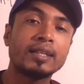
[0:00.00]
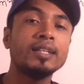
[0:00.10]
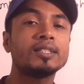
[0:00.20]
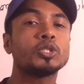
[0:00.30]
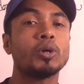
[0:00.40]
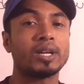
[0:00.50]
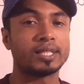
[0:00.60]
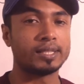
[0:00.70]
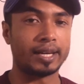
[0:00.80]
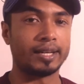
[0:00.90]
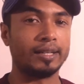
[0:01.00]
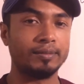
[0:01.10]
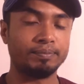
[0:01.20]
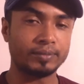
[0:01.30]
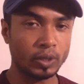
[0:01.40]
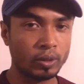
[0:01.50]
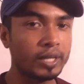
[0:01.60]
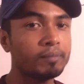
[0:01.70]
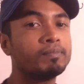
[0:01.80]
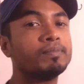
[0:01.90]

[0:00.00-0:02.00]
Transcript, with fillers: কিচ্ছু আসে যায় না ওকে